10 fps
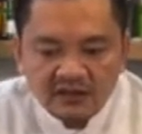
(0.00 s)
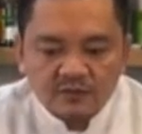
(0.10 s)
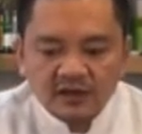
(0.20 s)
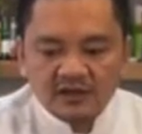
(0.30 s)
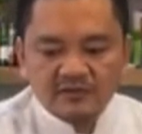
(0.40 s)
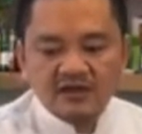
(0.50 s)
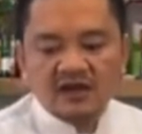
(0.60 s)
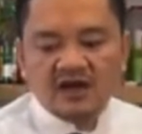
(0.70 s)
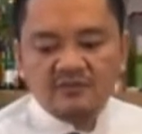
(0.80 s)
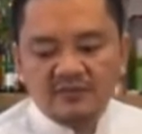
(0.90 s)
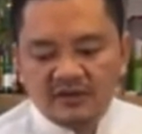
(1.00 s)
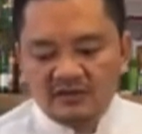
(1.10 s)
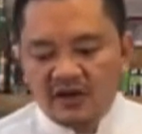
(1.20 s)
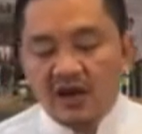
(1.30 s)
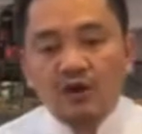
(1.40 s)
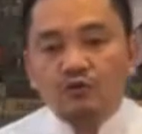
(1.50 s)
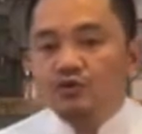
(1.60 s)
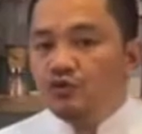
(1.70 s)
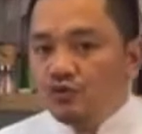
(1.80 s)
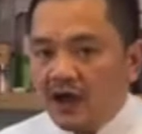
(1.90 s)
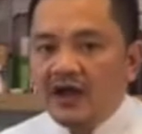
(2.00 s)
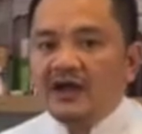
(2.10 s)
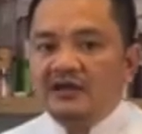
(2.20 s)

nếu mà kim chi lỡ mà mình để lâu nó chua quá